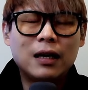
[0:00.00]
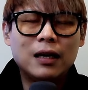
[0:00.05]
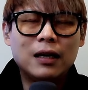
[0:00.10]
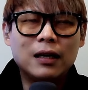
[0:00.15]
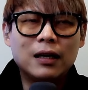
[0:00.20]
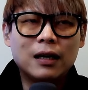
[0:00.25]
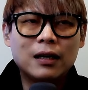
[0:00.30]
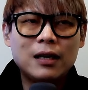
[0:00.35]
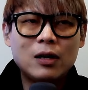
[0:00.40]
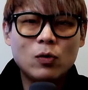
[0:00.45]

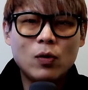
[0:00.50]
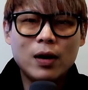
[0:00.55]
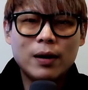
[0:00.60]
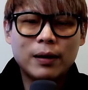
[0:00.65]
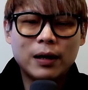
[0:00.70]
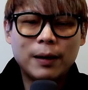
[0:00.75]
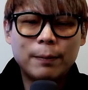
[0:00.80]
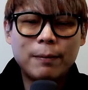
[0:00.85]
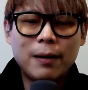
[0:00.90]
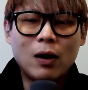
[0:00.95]
เเขาเรียก
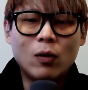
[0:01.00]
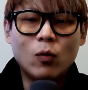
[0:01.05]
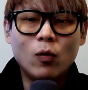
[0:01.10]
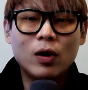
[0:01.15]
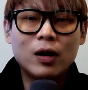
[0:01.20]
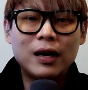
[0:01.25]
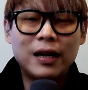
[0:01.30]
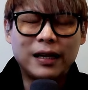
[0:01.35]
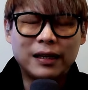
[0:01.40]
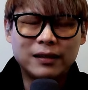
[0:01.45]
ว่ากระเป๋า
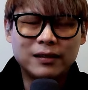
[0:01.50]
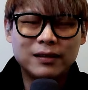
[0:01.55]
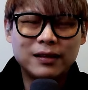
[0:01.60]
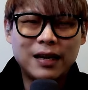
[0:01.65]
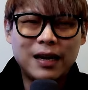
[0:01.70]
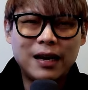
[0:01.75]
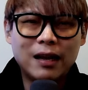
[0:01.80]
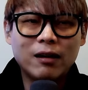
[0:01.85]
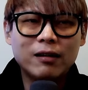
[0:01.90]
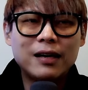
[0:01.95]
วอลเล็ต
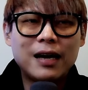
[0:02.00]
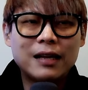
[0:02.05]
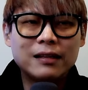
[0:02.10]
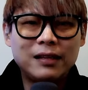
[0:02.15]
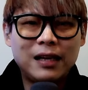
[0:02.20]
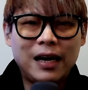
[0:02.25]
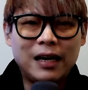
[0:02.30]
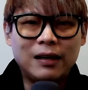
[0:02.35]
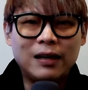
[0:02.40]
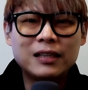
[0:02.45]
นะและกระดา
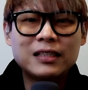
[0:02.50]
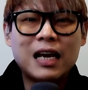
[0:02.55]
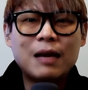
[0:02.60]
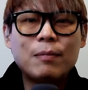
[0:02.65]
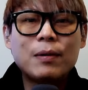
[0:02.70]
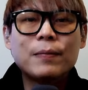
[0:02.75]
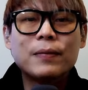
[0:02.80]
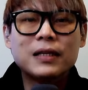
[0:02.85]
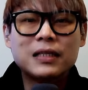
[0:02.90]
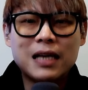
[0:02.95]
นเทรดได้
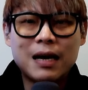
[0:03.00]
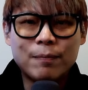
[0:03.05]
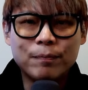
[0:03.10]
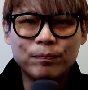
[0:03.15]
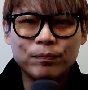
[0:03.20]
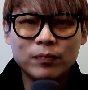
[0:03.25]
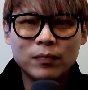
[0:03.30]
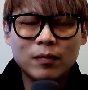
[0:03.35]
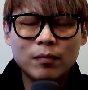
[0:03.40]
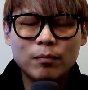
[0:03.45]
ใช้เป็นประ
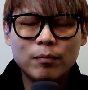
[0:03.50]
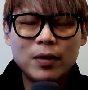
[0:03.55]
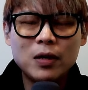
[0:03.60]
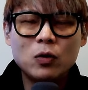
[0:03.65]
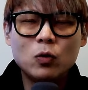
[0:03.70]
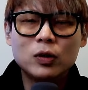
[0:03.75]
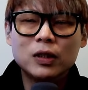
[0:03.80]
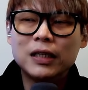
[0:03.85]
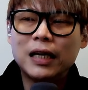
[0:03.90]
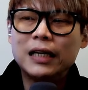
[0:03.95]
จำ
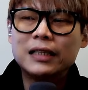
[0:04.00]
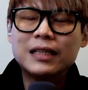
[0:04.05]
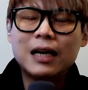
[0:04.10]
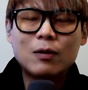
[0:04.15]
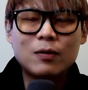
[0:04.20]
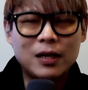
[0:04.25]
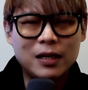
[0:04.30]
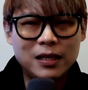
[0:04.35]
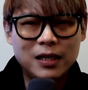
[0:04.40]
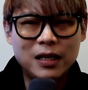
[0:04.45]
ไม่รู้จะใช้
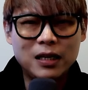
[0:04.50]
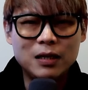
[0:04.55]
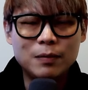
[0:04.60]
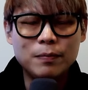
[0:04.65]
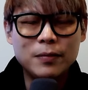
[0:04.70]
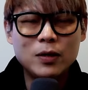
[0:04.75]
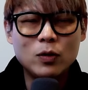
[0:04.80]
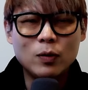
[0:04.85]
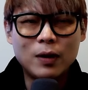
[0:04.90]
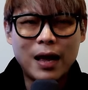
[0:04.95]
เจ้าไหนดี
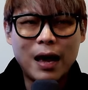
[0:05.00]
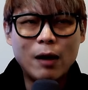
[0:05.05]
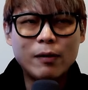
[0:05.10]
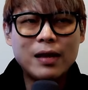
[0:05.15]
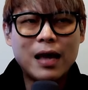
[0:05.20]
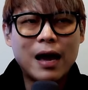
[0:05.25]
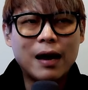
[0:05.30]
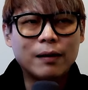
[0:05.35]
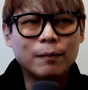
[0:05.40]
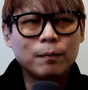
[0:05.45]
มีอยู่แล้ว
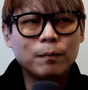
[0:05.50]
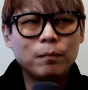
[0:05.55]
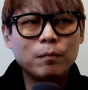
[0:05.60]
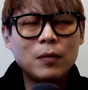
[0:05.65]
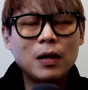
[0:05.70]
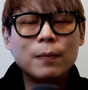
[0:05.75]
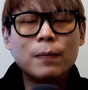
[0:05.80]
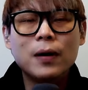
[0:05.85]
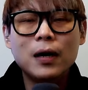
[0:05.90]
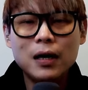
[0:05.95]
อยาก
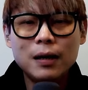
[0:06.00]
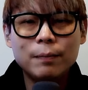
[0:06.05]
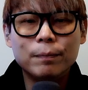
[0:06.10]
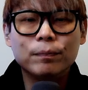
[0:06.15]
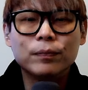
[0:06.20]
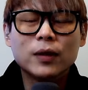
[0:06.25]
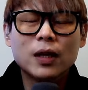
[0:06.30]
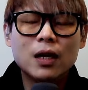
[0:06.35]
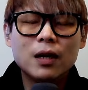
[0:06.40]
มีเพิ่ม